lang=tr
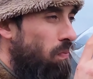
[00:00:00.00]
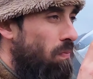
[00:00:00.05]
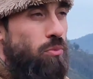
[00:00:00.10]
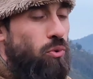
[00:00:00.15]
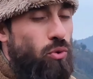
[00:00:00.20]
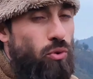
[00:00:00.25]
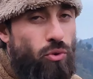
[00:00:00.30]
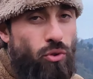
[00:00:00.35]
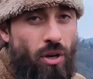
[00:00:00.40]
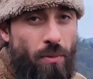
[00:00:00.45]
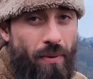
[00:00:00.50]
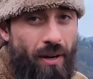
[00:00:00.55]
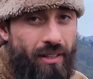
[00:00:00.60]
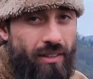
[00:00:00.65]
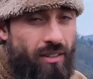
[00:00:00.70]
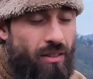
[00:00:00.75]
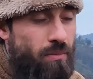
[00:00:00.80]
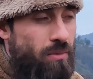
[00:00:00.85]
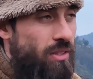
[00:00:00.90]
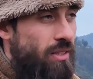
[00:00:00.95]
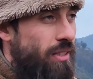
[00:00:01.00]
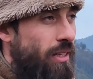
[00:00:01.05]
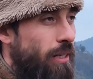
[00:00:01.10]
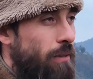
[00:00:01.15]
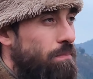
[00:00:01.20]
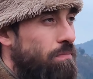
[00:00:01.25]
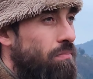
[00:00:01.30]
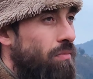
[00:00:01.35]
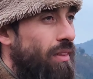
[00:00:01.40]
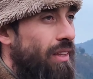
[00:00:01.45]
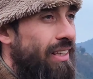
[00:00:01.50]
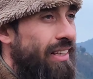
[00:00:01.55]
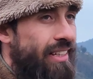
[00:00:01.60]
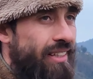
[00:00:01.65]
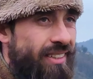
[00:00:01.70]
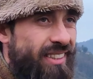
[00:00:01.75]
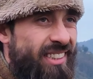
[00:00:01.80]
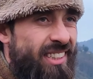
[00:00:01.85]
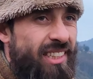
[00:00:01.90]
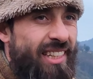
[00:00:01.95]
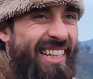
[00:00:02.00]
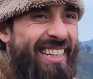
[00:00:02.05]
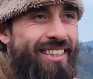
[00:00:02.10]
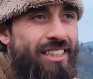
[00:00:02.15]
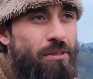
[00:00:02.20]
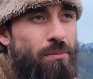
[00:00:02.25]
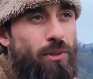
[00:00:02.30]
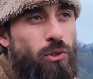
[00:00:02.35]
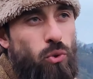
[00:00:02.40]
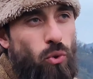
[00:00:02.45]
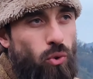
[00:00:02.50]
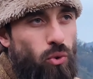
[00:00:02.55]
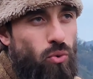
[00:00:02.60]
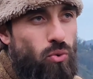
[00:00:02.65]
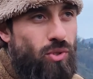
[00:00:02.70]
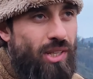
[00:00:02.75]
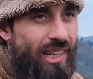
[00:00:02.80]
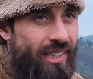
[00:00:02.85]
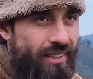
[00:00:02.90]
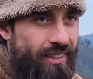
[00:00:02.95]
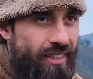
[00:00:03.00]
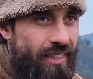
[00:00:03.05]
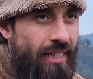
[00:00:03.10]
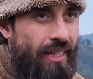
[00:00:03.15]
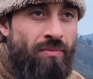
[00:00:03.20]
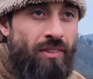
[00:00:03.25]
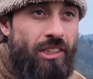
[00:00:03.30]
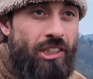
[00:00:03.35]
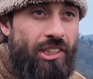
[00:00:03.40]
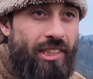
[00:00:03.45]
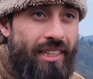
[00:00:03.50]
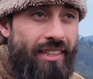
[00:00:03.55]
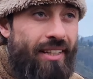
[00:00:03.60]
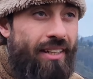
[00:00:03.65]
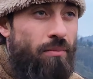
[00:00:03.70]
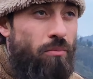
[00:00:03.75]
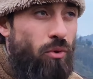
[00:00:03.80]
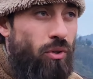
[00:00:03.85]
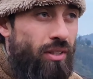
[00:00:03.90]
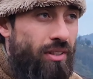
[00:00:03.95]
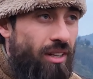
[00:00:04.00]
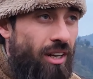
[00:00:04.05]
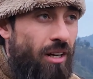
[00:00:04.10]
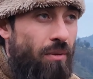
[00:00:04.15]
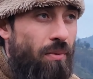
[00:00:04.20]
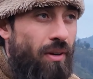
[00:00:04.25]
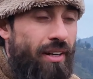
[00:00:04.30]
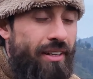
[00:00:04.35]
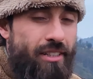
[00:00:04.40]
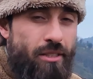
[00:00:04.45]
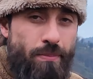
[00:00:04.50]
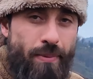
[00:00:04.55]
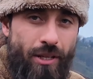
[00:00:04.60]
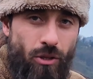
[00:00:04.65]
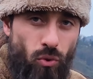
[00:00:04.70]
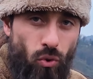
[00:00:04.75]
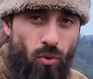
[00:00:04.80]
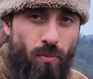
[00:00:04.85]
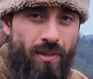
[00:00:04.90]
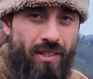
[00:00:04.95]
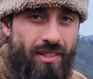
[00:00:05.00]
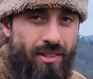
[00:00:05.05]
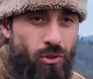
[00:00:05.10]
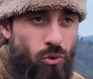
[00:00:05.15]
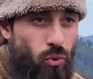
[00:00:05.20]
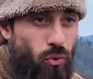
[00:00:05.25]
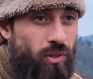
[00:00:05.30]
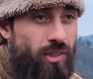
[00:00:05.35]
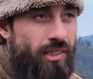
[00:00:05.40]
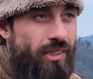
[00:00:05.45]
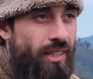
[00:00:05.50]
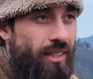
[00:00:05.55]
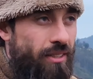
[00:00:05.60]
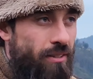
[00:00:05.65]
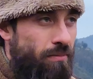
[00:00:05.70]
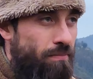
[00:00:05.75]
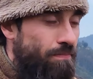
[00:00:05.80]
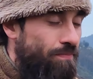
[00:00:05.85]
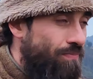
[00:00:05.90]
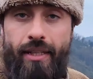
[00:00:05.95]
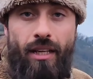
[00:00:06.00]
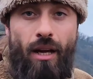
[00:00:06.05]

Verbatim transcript: Bütün güne baktığımızda giriş gelişme çok güzeldi. Çiçeklerin böyle daha bariz belli olmasını çok isterdim.